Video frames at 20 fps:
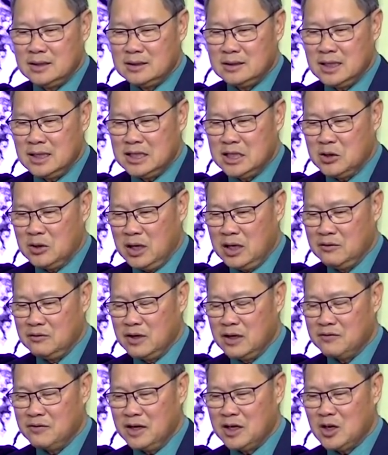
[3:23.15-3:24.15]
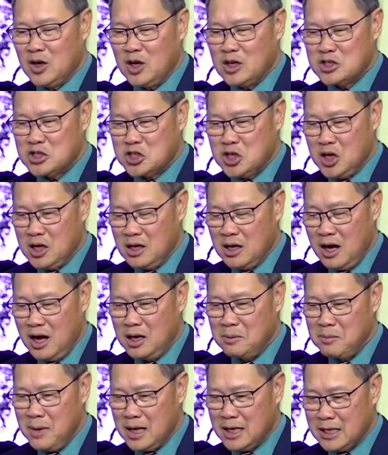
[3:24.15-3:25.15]
trên nhiều lĩnh vực vẫn còn sơ hở
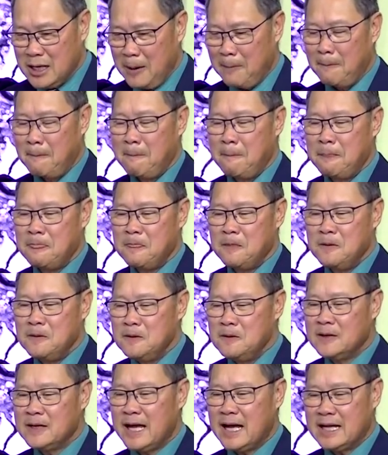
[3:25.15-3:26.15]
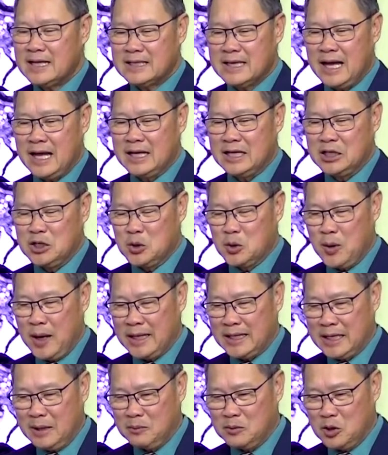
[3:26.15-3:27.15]
bất cập, chưa ngăn chặn hiệu quả
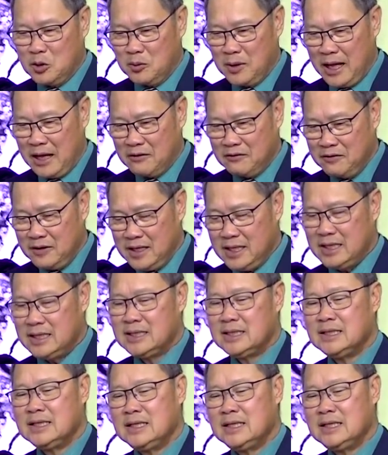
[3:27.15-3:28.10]
tham nhũng lãng phí,